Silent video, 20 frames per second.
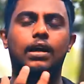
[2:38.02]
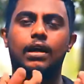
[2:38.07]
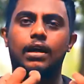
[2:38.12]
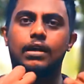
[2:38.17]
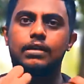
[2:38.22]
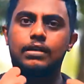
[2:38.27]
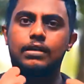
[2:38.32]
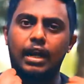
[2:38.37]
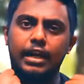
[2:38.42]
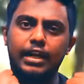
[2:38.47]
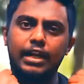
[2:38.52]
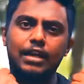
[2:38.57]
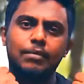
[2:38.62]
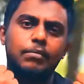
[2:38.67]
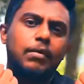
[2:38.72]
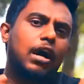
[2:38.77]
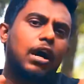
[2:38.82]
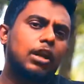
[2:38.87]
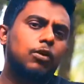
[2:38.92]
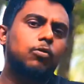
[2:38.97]

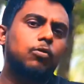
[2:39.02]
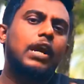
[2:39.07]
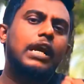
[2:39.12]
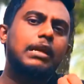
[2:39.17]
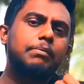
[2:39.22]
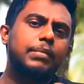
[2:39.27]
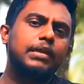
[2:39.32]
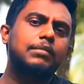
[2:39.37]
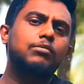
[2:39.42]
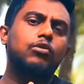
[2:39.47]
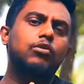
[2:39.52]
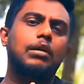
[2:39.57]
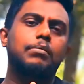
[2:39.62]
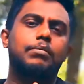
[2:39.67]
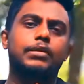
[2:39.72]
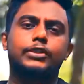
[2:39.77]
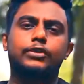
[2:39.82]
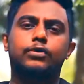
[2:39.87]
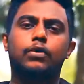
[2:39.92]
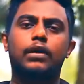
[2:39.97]
கடினமான உழைப்பின் மூலம்
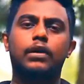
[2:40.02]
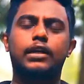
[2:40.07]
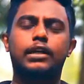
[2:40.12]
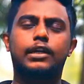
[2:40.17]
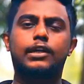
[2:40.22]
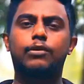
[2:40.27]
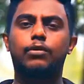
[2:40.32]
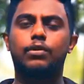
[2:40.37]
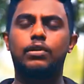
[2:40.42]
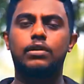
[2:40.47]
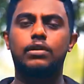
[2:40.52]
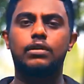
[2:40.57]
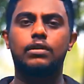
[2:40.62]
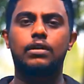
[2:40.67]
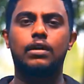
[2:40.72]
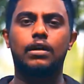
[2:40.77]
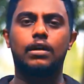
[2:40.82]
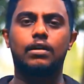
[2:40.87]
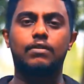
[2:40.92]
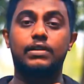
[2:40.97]
பெற்றுக்கொள்கின்ற ஒரு
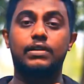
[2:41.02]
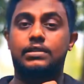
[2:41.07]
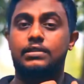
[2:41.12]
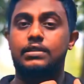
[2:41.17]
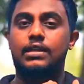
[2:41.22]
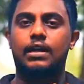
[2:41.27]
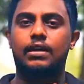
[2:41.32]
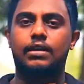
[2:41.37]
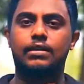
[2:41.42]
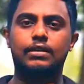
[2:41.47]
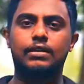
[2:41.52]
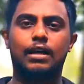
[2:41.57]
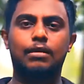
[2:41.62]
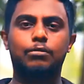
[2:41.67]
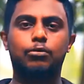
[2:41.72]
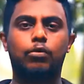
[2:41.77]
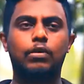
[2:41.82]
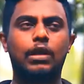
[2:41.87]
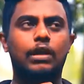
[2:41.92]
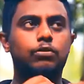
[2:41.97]
வெற்றியாக இருந்தாலும்
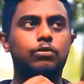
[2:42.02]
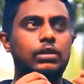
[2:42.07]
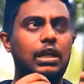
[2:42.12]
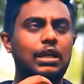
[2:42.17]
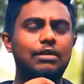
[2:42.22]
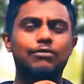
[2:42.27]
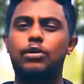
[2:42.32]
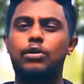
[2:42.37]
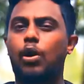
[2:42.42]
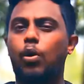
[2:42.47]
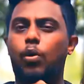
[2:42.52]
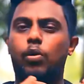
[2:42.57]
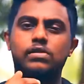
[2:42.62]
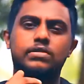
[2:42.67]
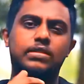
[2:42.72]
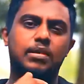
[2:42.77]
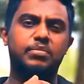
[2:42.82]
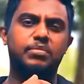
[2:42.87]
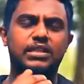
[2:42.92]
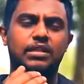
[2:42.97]
கூட அது உணர்வுகளோடு
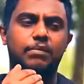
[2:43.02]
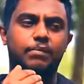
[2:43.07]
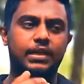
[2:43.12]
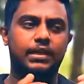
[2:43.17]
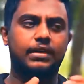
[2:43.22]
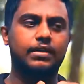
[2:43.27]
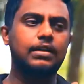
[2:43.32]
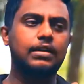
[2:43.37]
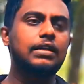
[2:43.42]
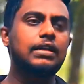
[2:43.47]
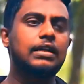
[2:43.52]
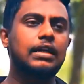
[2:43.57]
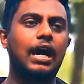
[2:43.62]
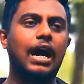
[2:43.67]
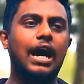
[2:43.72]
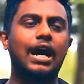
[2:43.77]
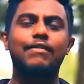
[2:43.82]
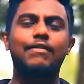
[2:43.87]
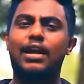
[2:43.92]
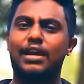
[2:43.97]
சம்பந்தப்பட்டது
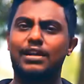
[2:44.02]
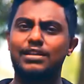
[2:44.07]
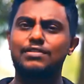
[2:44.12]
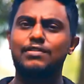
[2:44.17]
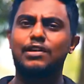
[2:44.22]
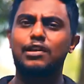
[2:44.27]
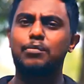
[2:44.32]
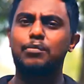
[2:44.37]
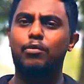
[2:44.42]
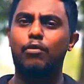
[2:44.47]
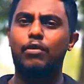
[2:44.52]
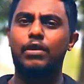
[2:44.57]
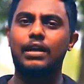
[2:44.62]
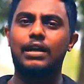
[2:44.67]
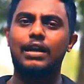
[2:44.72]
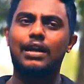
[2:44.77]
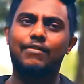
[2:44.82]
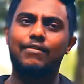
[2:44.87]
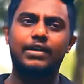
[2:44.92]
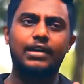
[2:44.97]
ஆக அடுத்து வரும்
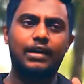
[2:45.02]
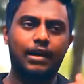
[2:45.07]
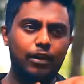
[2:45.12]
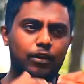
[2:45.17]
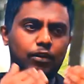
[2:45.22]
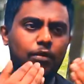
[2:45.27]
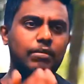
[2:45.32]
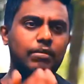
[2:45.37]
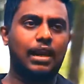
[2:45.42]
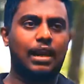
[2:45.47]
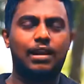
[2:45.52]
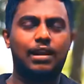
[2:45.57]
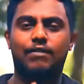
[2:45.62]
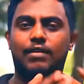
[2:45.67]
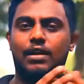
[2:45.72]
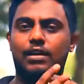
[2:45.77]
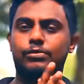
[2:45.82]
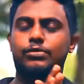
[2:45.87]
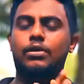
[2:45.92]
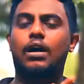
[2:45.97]
போட்டிகள் அவர்களுக்கும் நல்ல
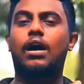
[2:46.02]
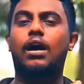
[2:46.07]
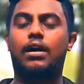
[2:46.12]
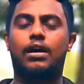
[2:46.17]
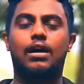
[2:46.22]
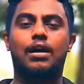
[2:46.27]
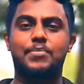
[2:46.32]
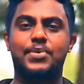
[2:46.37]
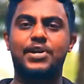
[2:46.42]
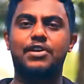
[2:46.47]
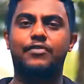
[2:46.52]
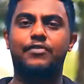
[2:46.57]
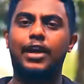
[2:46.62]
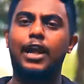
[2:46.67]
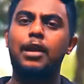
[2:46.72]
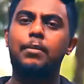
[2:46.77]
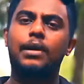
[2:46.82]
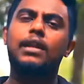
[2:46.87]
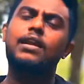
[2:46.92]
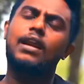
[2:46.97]
வரவாக அமைய
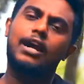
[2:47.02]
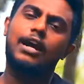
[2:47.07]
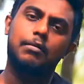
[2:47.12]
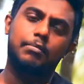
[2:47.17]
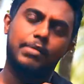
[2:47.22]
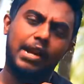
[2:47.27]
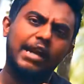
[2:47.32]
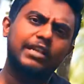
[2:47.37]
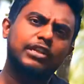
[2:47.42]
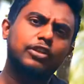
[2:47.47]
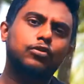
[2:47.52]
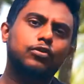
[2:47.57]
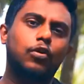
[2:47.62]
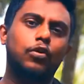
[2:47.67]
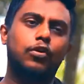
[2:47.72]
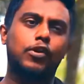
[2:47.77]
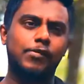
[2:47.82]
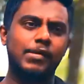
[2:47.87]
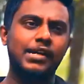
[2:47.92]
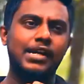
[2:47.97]
வேண்டும் என்று நாங்கள் பிரார்த்தித்துக்
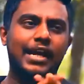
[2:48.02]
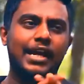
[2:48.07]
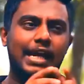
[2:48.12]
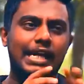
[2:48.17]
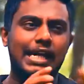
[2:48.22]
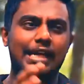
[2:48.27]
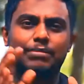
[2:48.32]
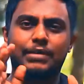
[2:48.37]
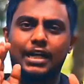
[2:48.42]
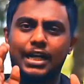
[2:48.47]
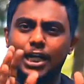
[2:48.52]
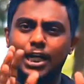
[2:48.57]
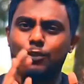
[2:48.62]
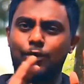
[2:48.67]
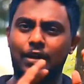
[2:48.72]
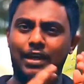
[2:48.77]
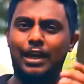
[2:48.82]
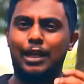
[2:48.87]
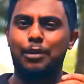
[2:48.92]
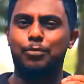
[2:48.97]
கொள்கிறோம் என்னாலும் கிரிக்கெட்
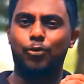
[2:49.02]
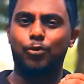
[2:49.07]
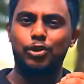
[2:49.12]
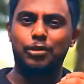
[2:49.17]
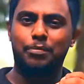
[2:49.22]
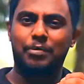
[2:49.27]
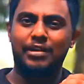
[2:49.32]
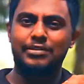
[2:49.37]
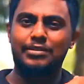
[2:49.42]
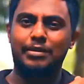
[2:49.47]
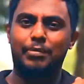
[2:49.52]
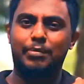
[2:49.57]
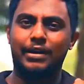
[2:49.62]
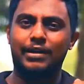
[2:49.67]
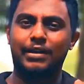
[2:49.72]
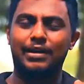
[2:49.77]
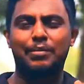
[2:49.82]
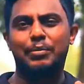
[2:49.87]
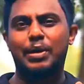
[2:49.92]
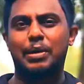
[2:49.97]
உலகில் இப்போது
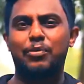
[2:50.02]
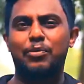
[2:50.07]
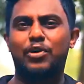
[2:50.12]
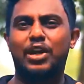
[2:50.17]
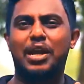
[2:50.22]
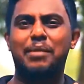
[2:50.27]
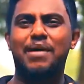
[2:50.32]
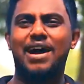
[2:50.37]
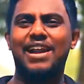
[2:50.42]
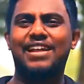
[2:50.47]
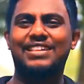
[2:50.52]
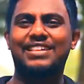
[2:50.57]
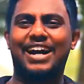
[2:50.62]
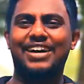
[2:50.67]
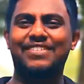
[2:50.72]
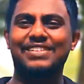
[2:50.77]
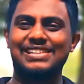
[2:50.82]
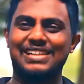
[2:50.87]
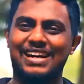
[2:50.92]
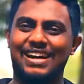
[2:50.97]
பேசப்படுகின்ற மிக முக்கியமான
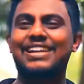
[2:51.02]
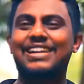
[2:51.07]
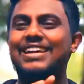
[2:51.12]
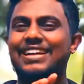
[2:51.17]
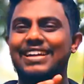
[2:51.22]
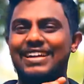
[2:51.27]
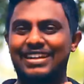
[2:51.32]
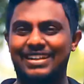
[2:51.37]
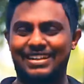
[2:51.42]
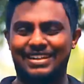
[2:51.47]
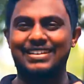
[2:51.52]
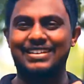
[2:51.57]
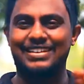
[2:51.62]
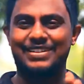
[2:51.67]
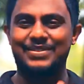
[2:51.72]
தகவல் தான் இது